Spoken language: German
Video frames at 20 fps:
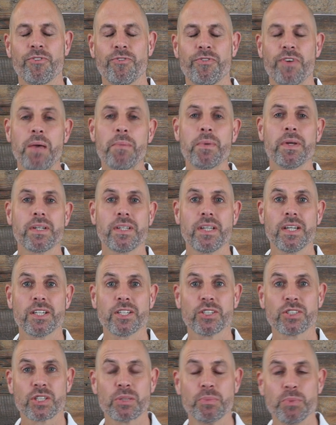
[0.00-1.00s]

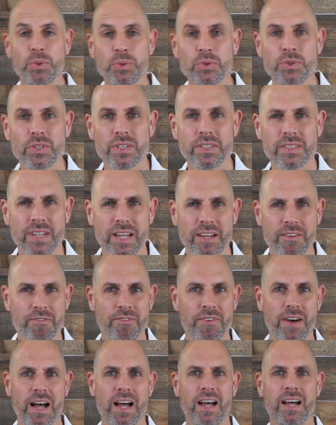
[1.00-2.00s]
Fermentiertes Gemüse ist ein
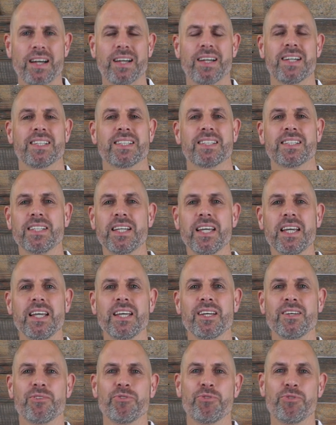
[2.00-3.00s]
wahrer
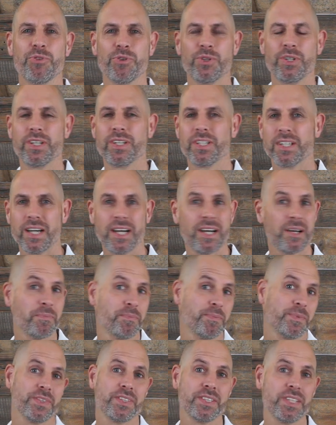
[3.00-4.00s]
Segen für den
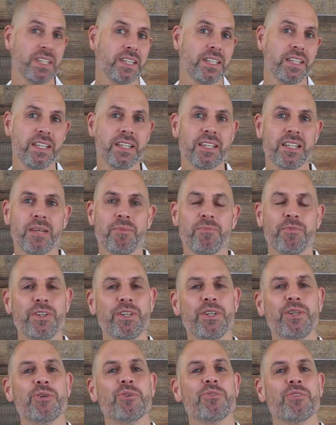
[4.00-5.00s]
Darm. Seht hier in dem
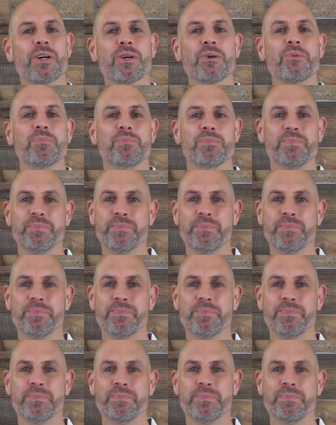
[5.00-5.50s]
Video warum.